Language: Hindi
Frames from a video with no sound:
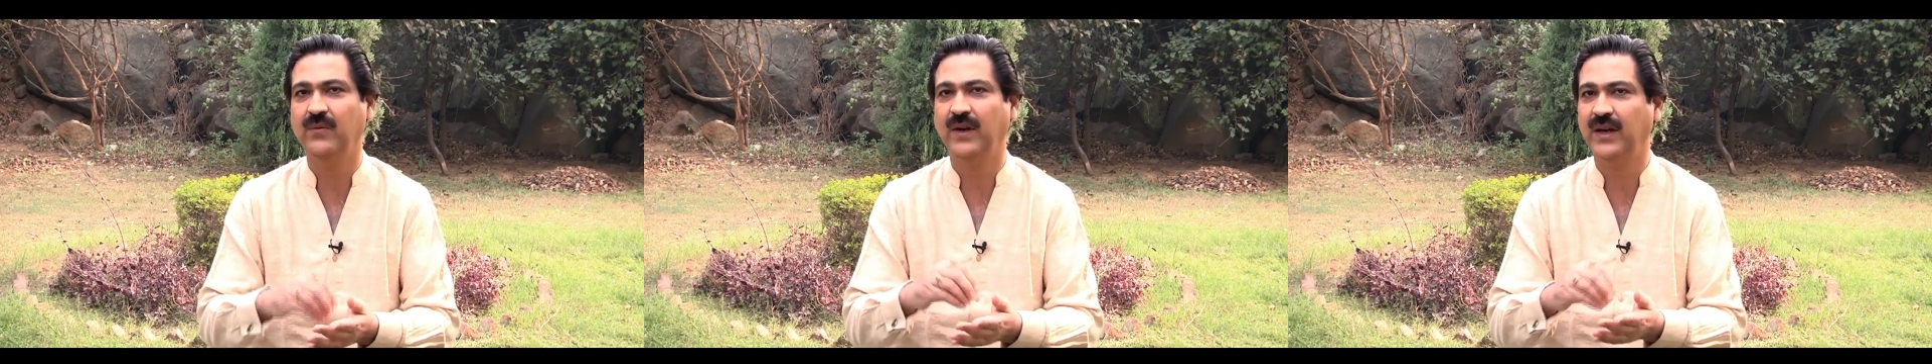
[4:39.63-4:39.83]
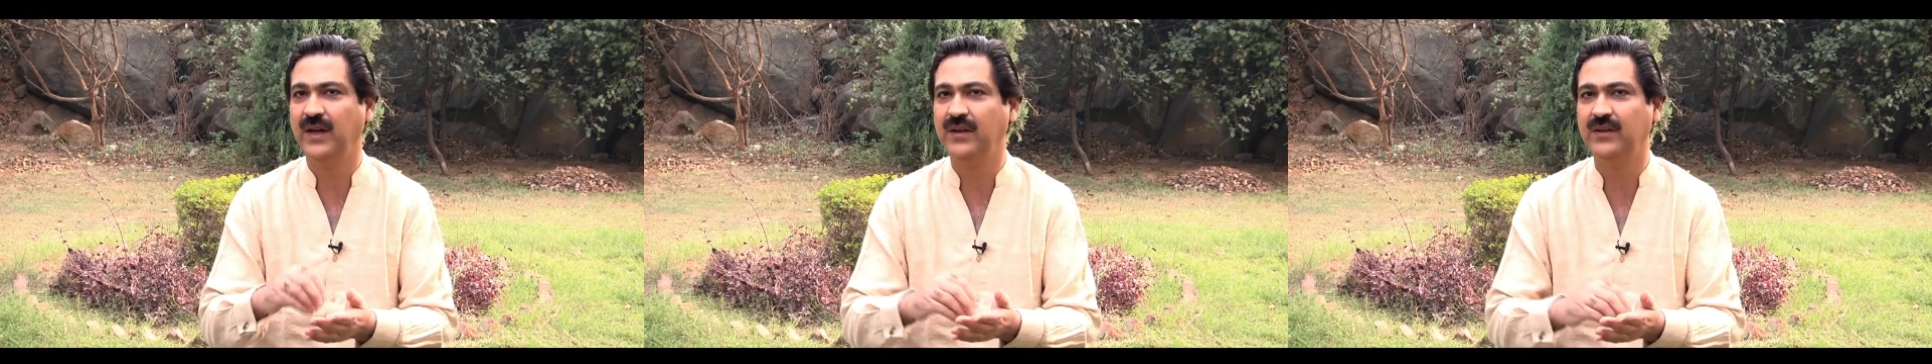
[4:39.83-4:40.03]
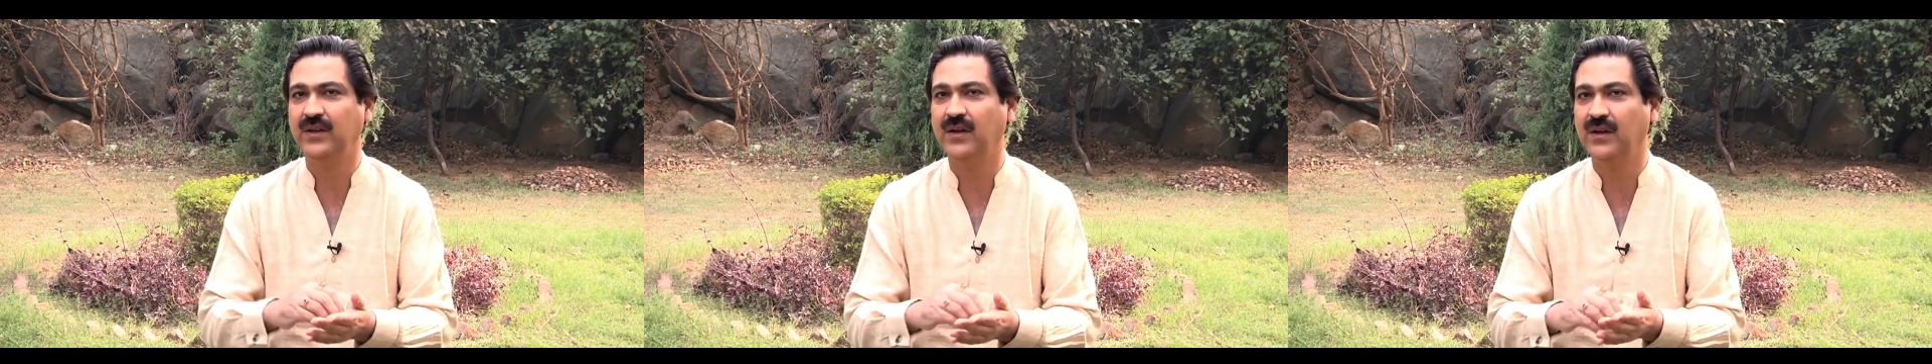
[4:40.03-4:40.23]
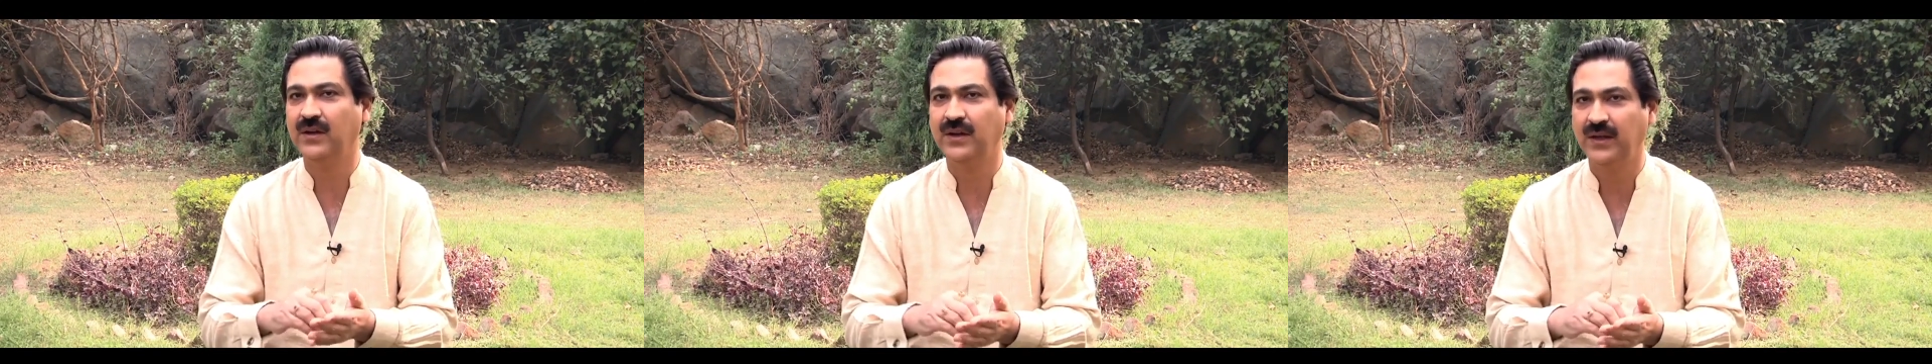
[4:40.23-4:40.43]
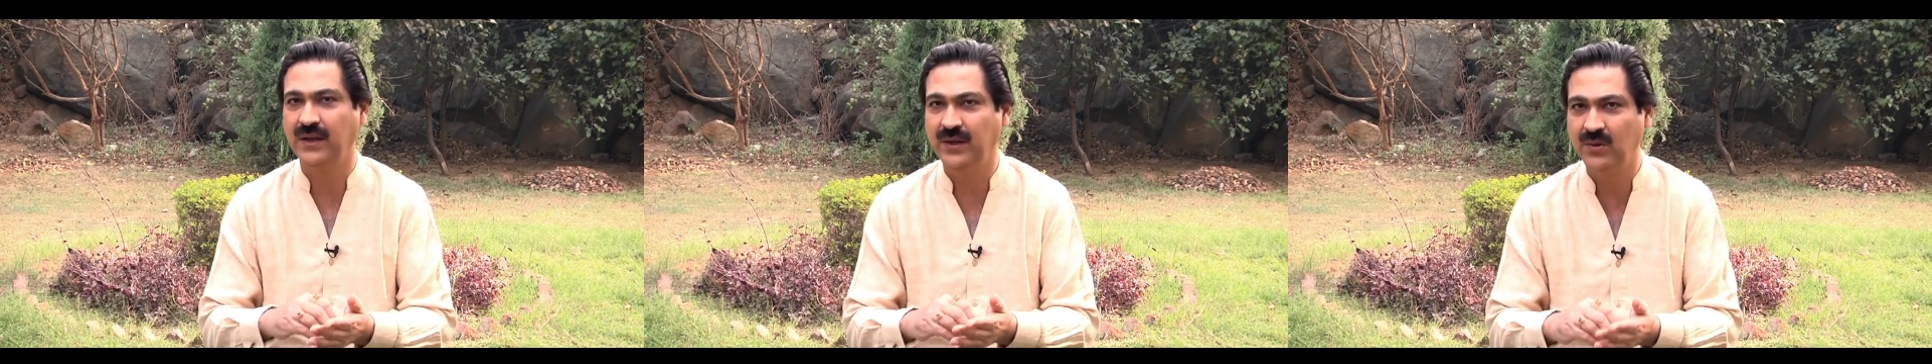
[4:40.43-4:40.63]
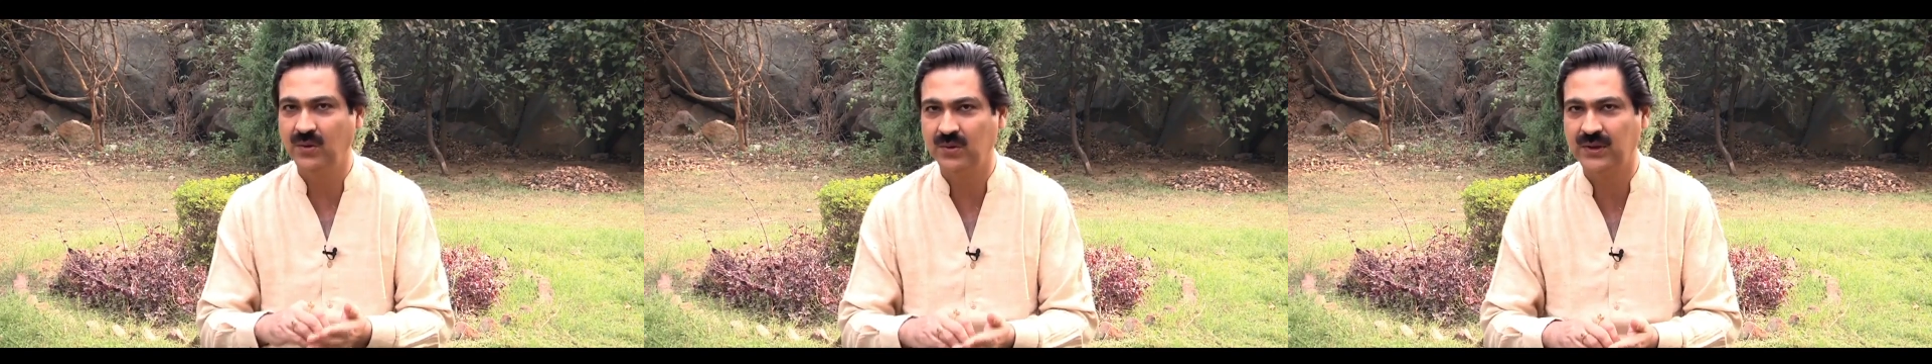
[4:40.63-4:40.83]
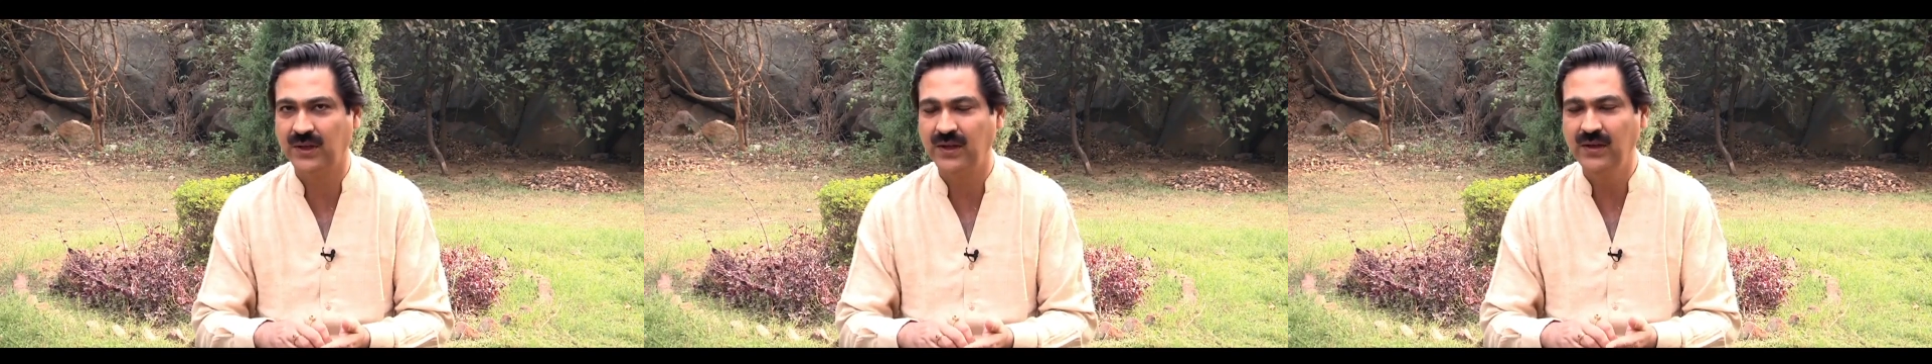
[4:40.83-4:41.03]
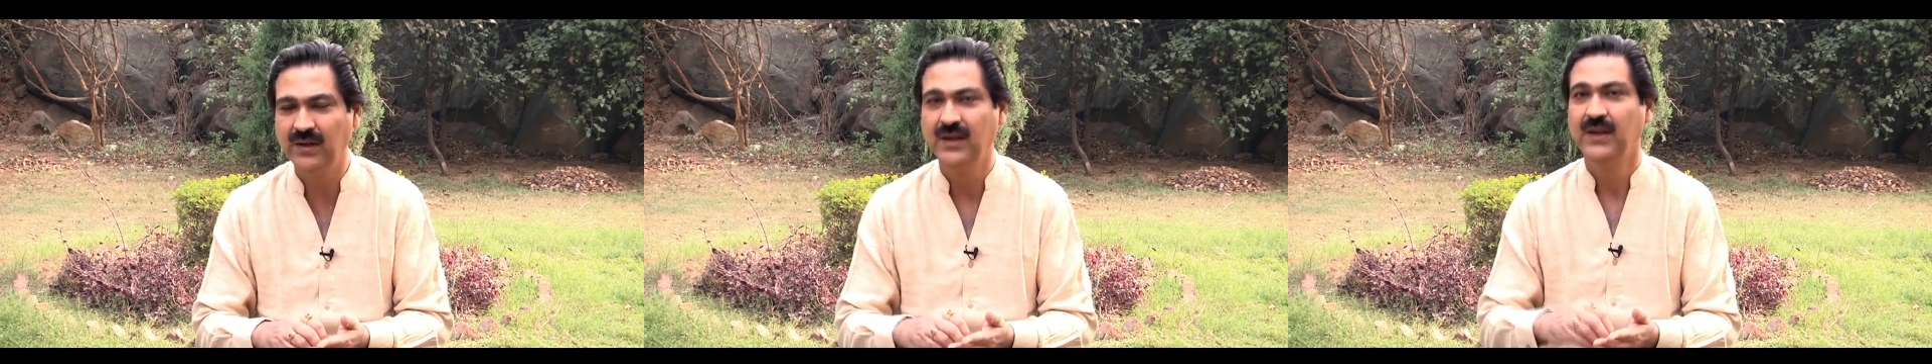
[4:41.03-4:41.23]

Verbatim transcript: वह तिलक नहीं होता